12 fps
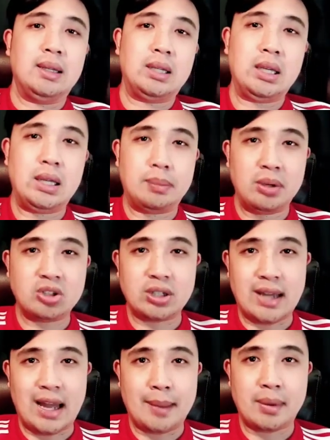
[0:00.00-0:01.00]
ที่เพิ่งจะ
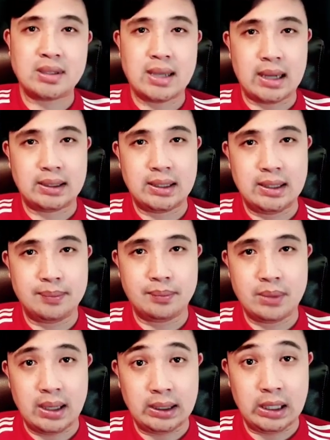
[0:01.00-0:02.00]
ย้ายมาจากทีม
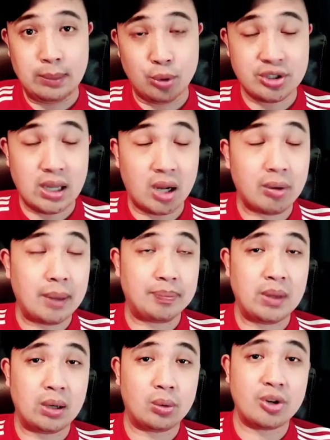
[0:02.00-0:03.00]
อย่างดินาโมซาเกรบ
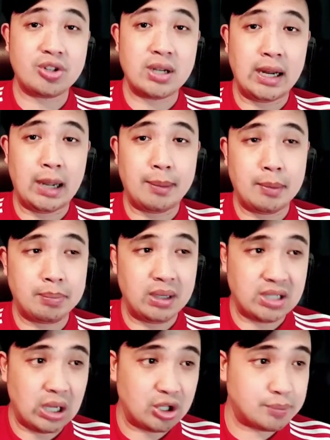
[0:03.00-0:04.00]
ในโครเอเชียนะครับ เป็นปีก
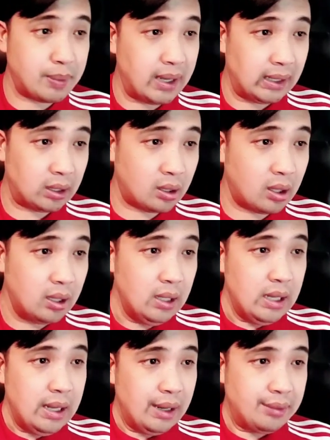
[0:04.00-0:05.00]
ชาวสเปน แล้วก็
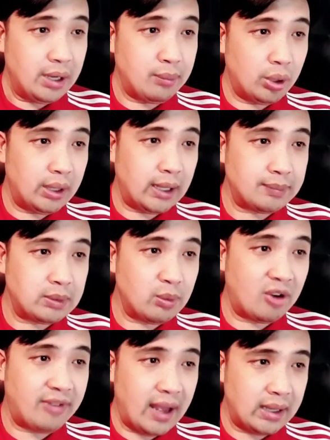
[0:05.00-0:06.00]
ด้านบนนะครับติ
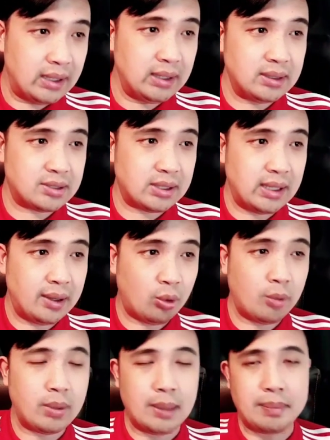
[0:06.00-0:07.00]
โมแฟนเนอร์ จะเล่น
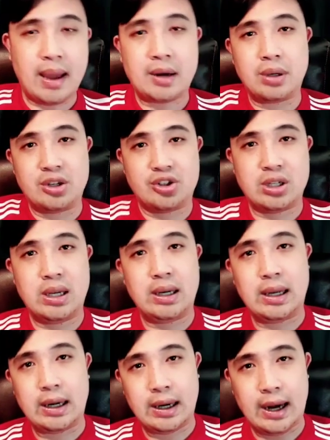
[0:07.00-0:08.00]
ร่วมกับแพทริกชิก
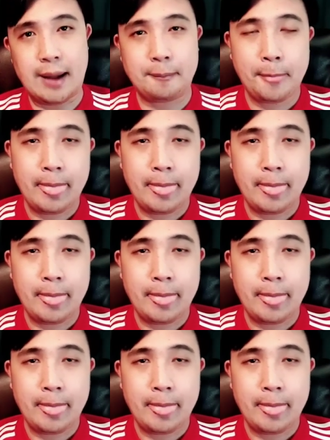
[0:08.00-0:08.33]
นะครับ